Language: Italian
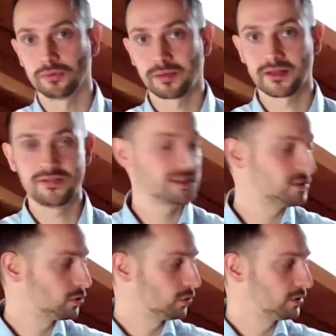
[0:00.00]

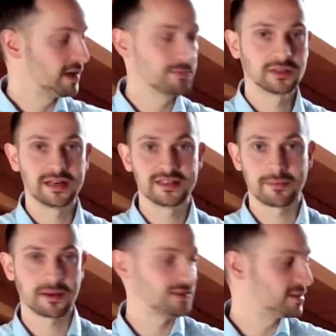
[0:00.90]
previsto, nelle modalità
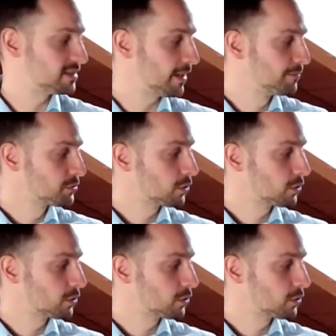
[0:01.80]
previste,